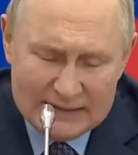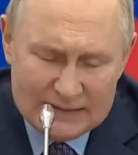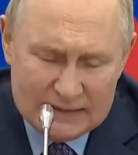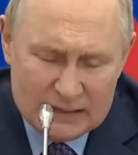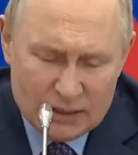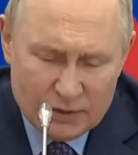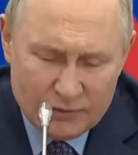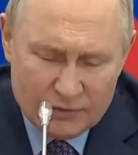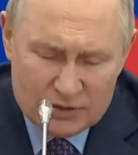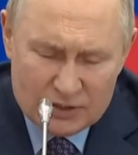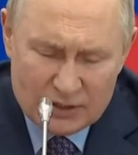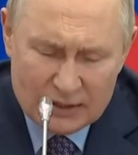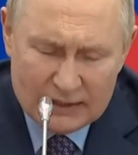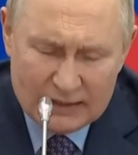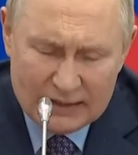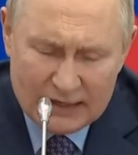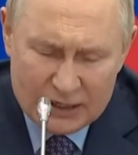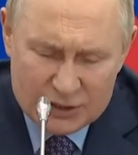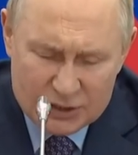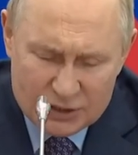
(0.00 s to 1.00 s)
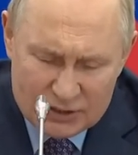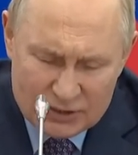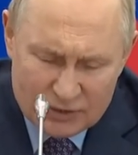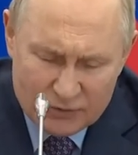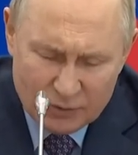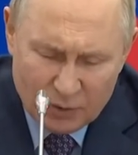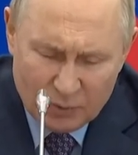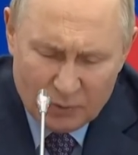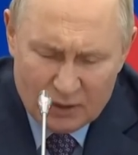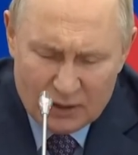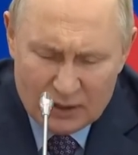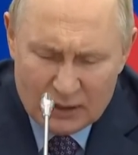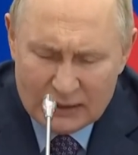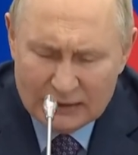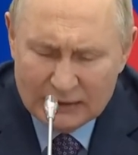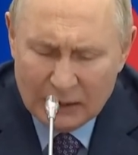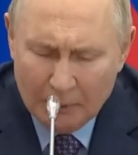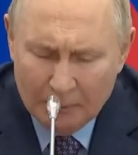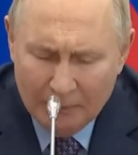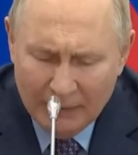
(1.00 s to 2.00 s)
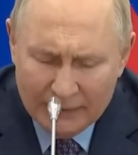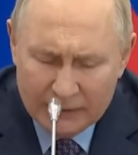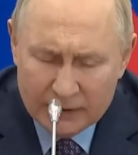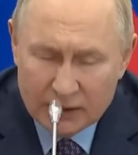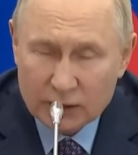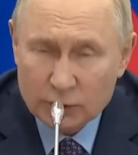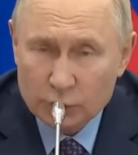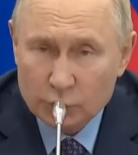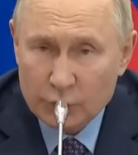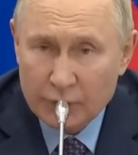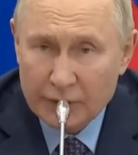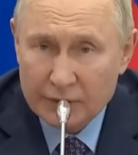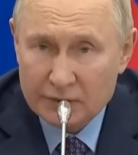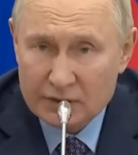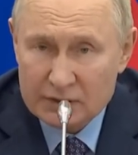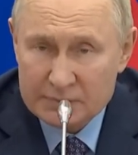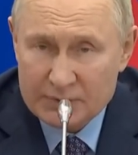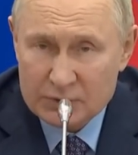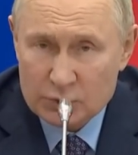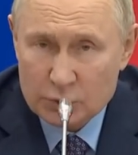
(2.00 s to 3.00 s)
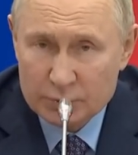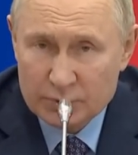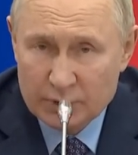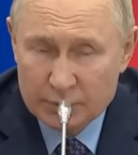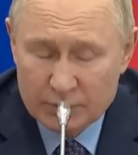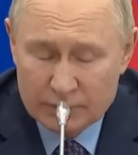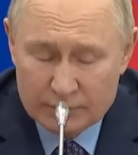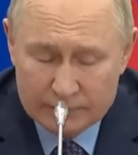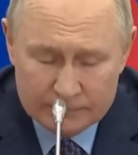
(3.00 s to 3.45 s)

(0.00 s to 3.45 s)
сервисы качественными и глобально конкурентоспособными.